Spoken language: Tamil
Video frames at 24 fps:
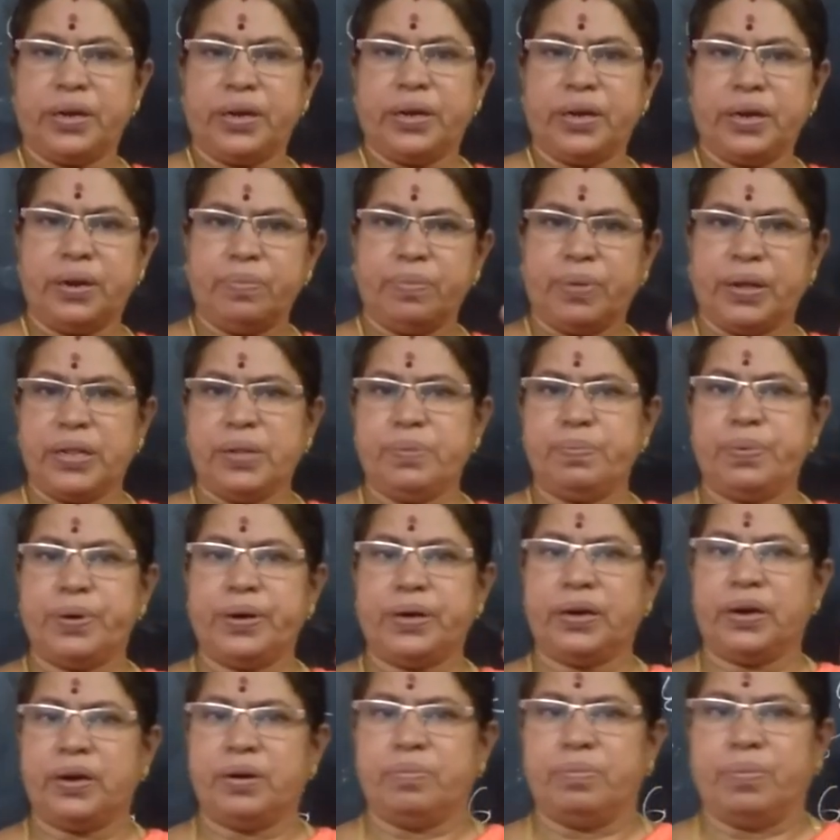மாதிரி
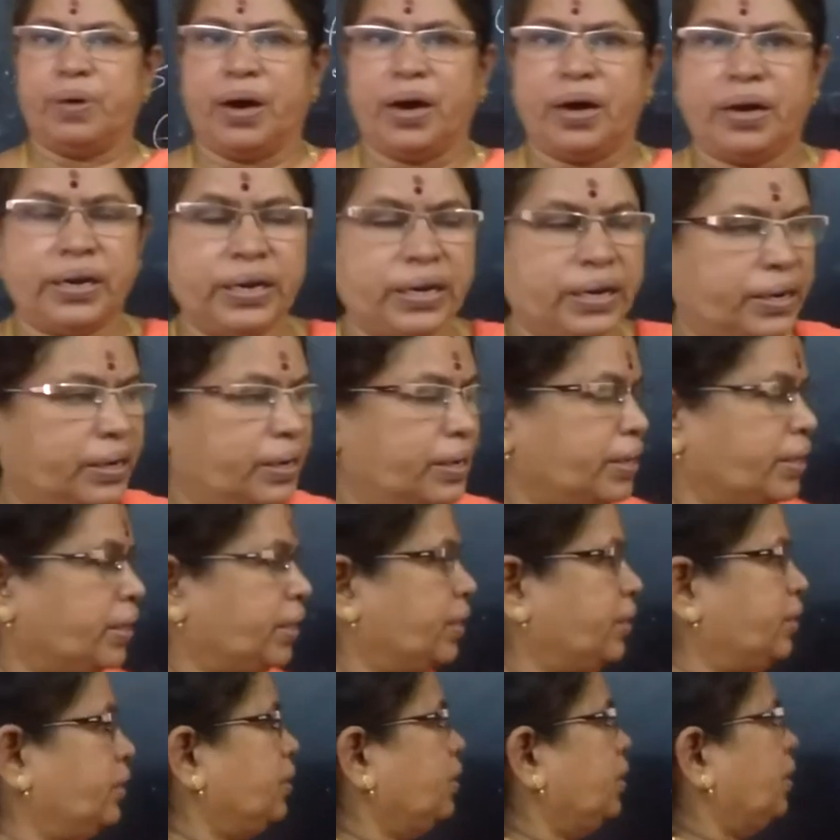மதிப்பெண்கள் மாறுகின்றன
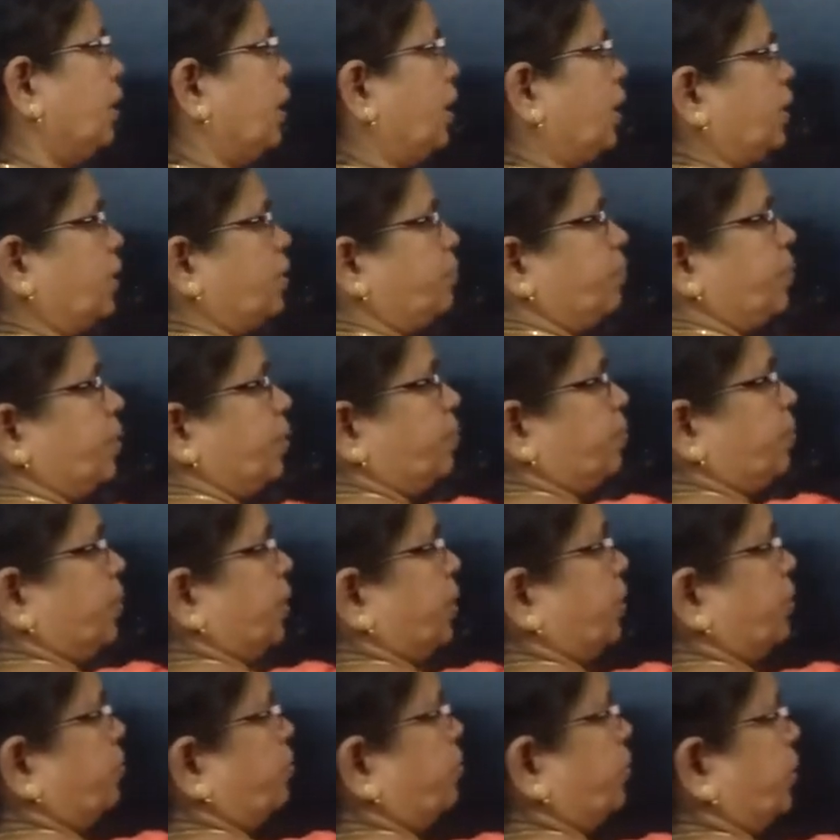அந்த மாதிரி
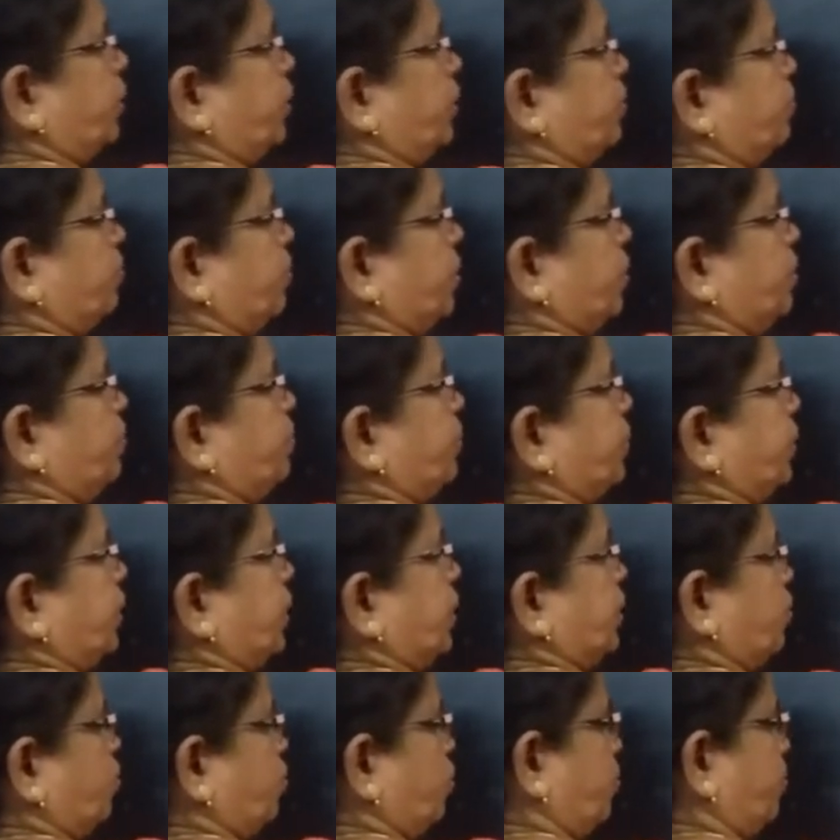மாறக்கூடிய இந்த
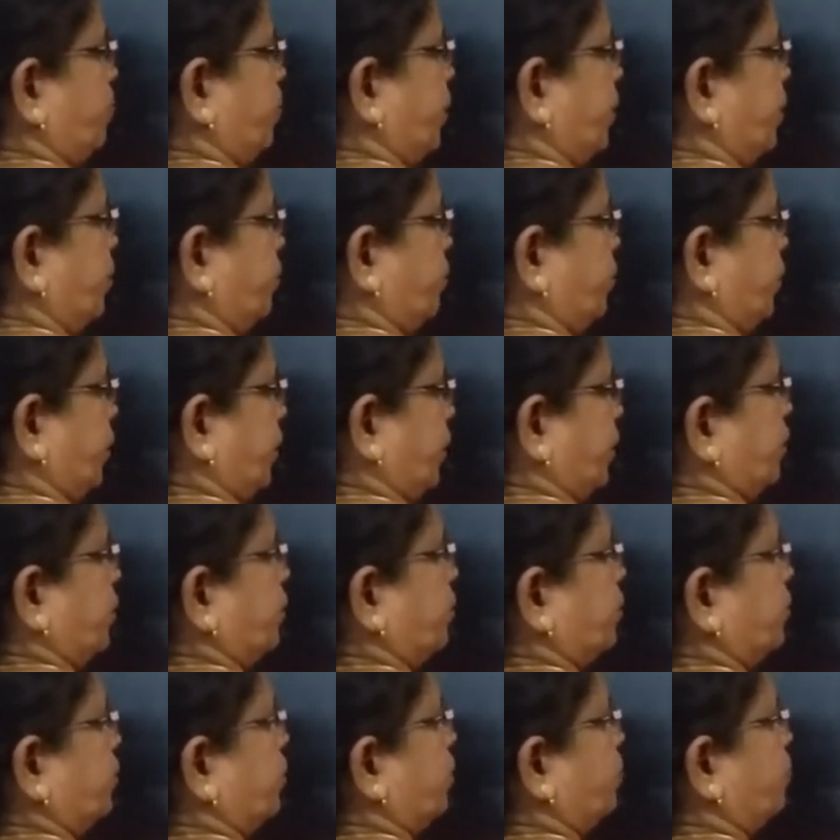மதிப்பெண்கள் ஏதோ ஒரு பேர் கூட
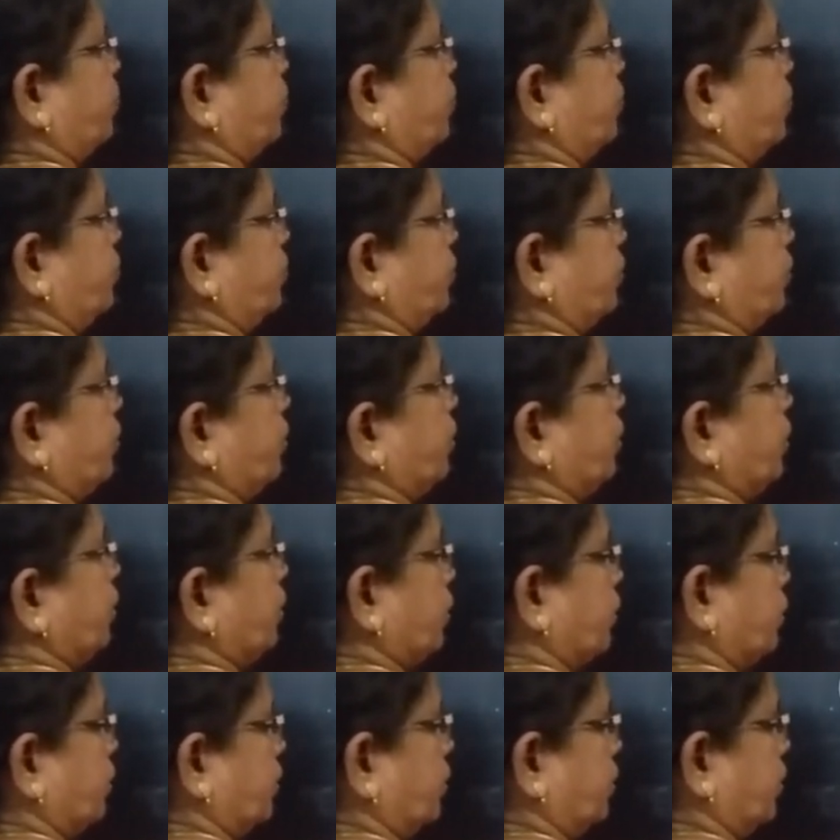சப்போஸ்
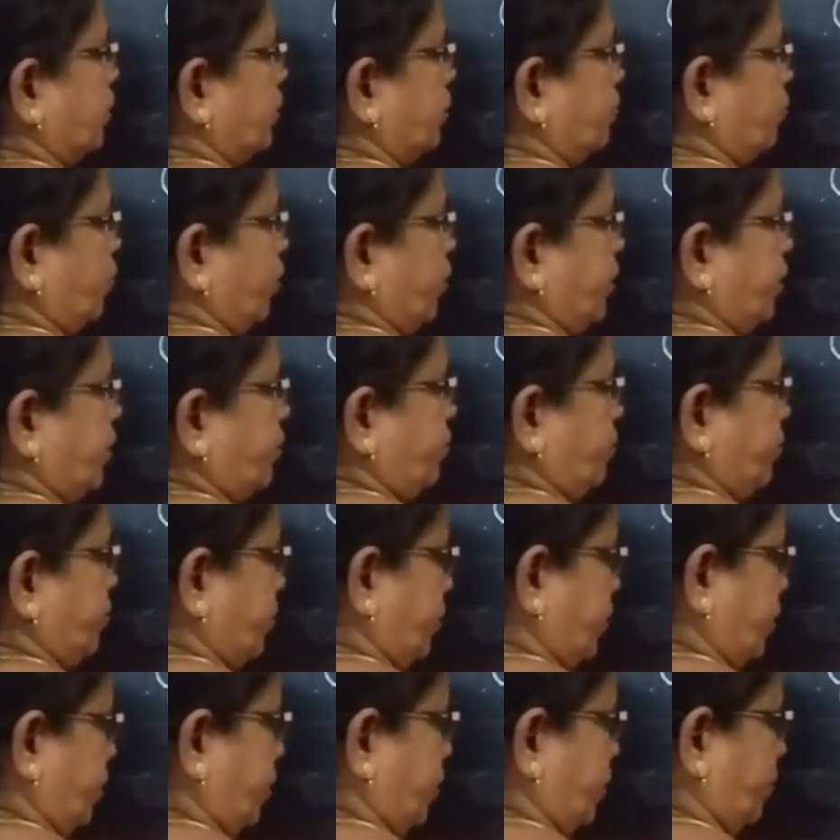இதை ஒய்ன்னு
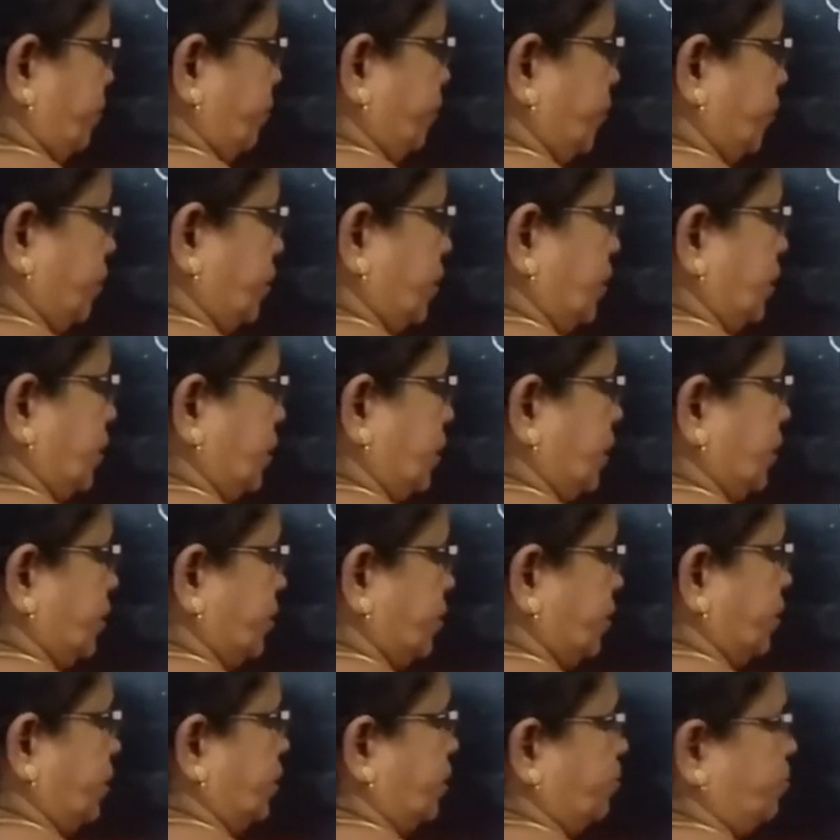வச்சுக்கலாம் இதை நீ
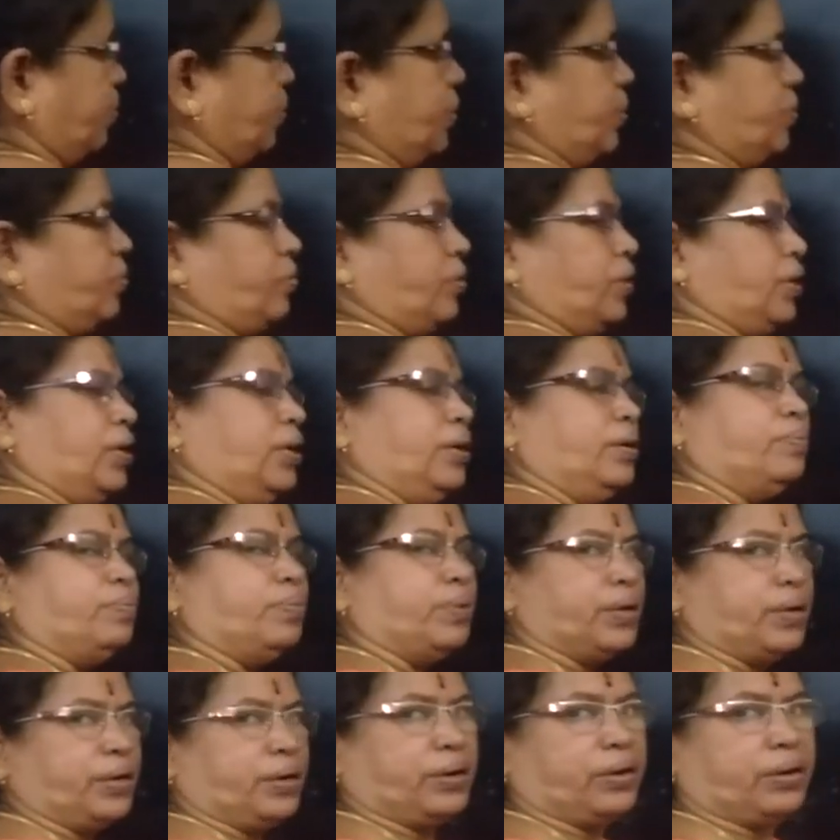இஜெட் அப்படின்னு சொல்லி
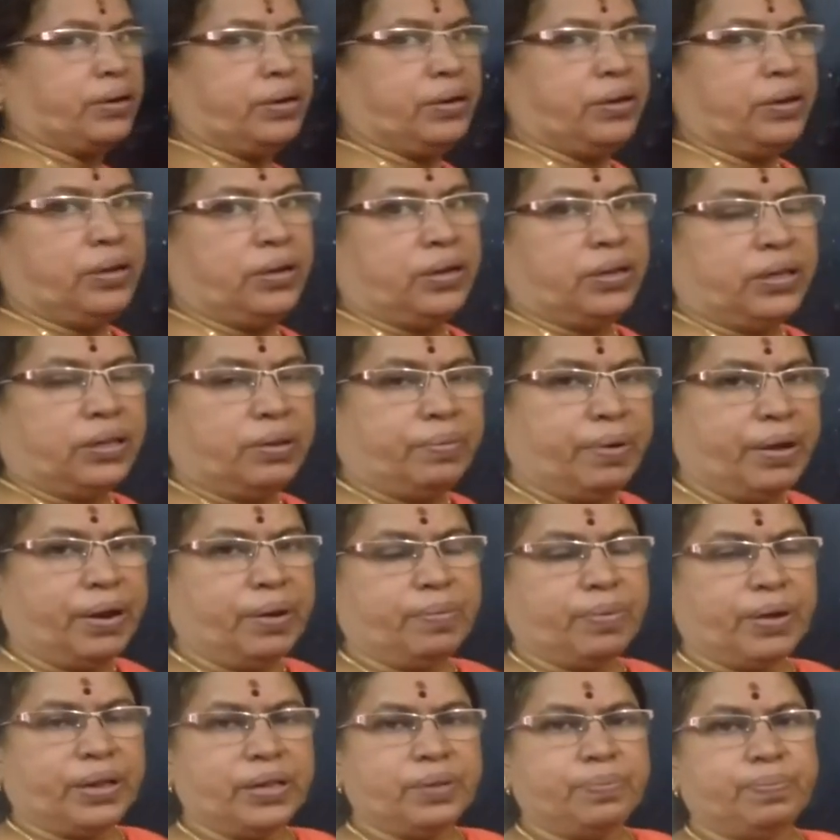மாறிக்கலாம் இந்த மாதிரி
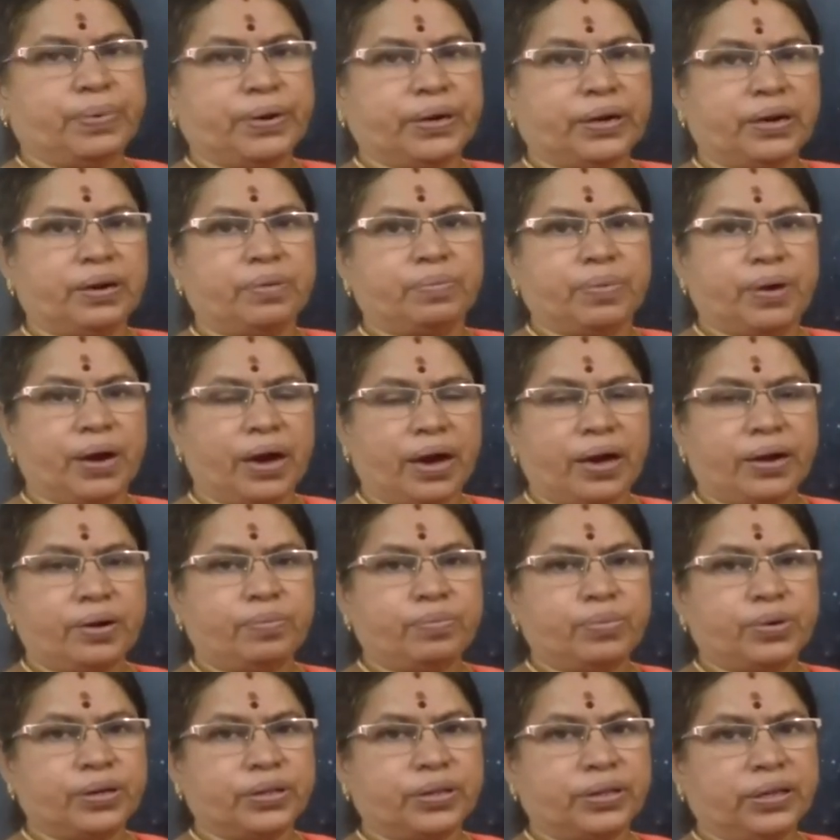மதிப்பெண்கள்
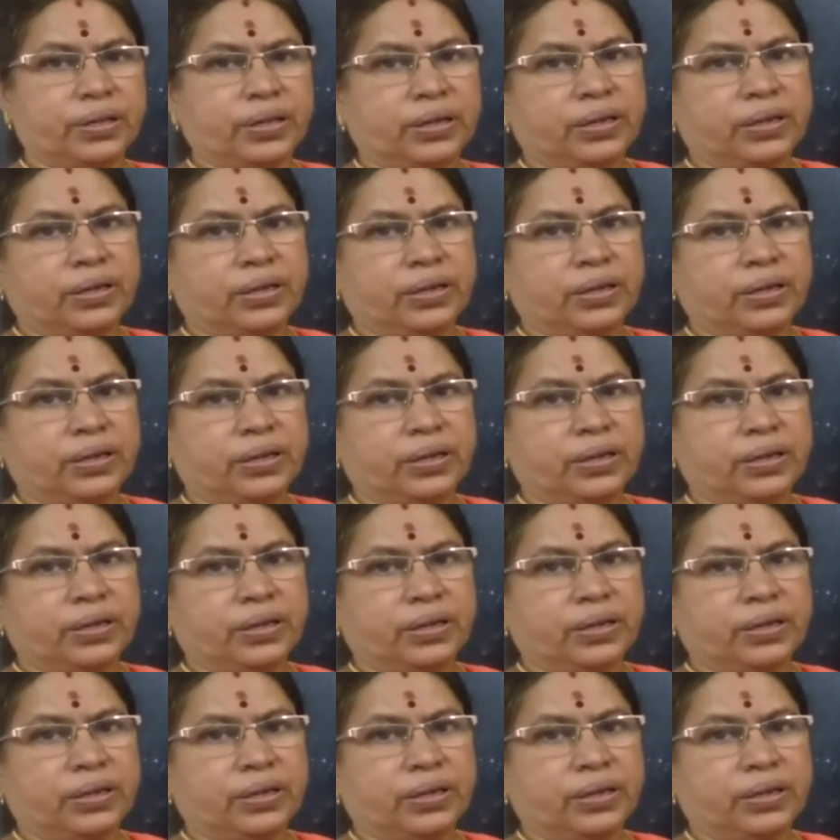மாறும் பொழுது